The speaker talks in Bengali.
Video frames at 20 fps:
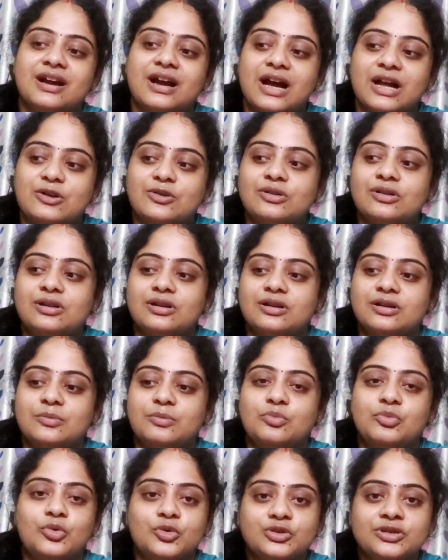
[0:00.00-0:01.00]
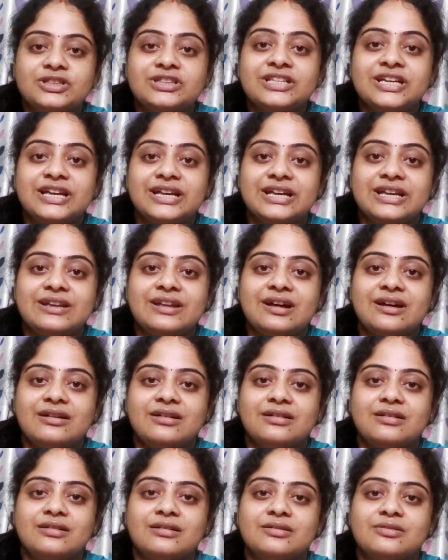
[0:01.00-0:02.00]
কারণ মন থেকে না
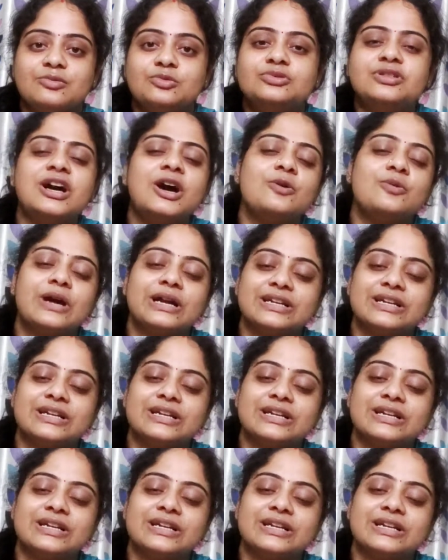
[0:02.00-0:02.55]
কোথাও